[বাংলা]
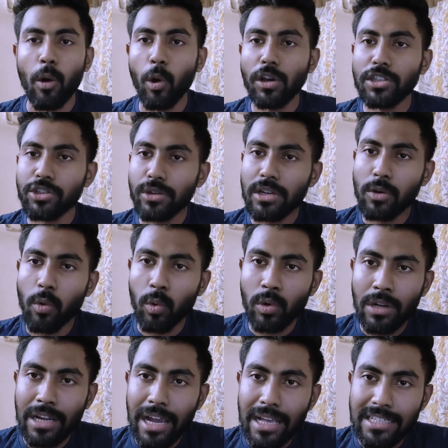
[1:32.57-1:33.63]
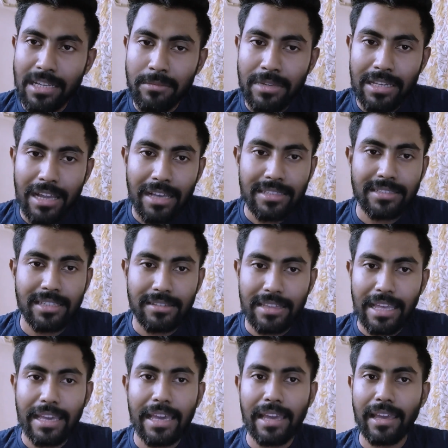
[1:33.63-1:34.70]
হইচয়ের কোন কাজ আমি লাস্ট
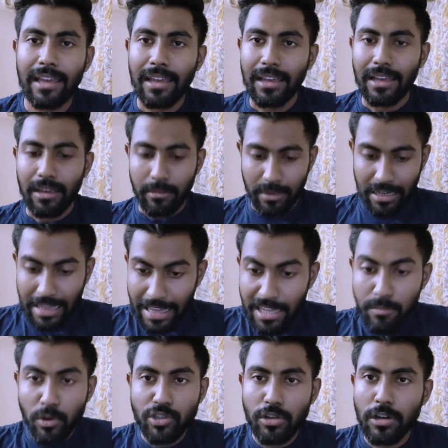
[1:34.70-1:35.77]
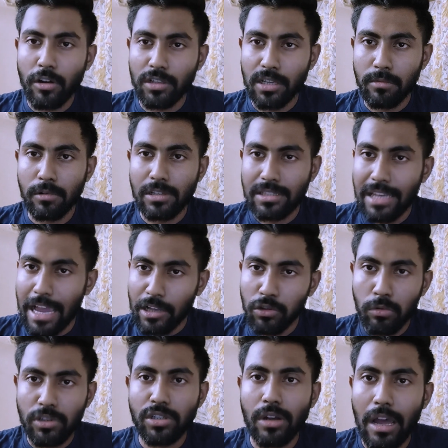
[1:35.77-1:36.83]
দেখে মানে এই বছরের কথা বলছি এক
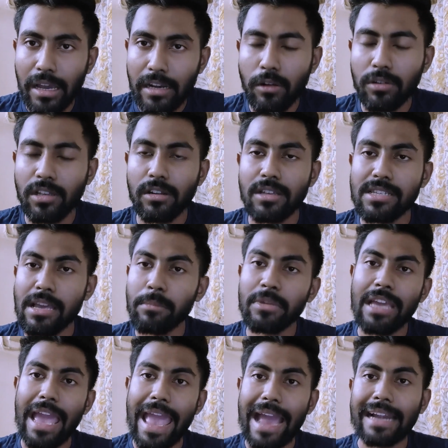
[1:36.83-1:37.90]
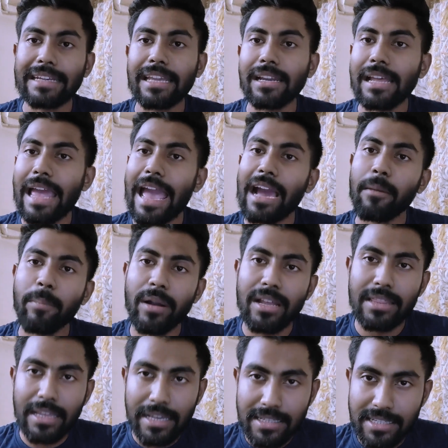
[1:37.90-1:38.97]
দু বছর আগের কথা নয় যে আমি একটা না
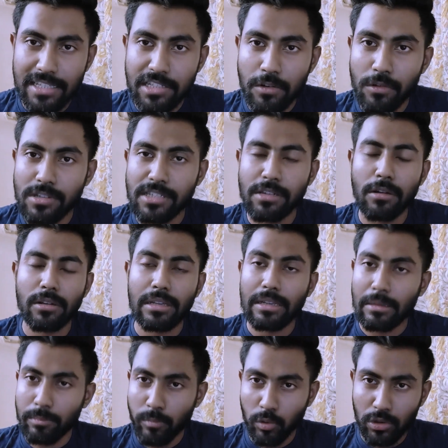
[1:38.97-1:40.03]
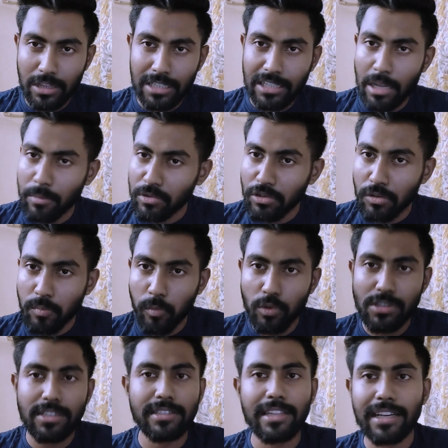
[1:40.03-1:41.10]
একবারে দেখে শেষ করেছি প্রত্যেকটা এপিসোড
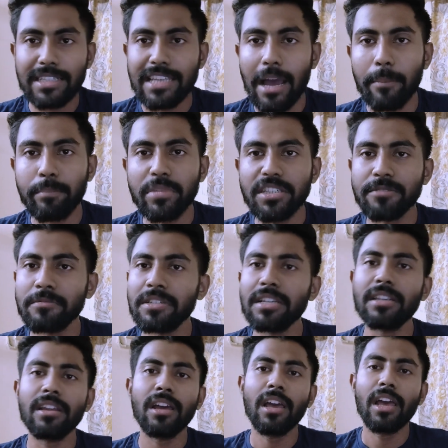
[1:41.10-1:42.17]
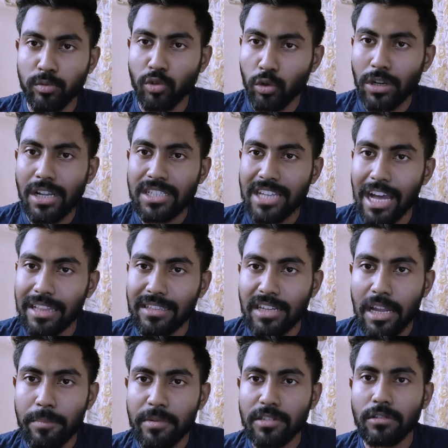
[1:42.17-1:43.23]
পঁচিশ থেকে ছাব্বিশ মিনিট টোটাল
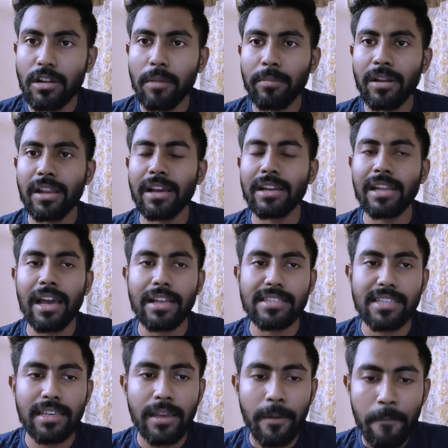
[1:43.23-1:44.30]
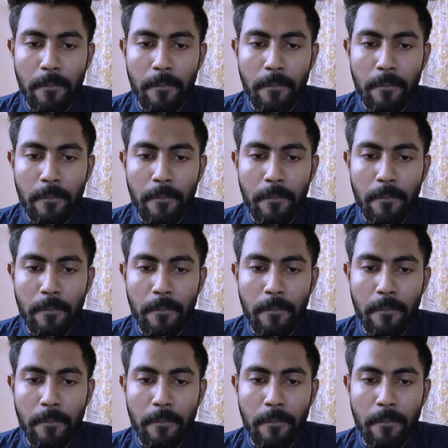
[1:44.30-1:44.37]
সাতটা এপিসোড আপনার এখানে আছে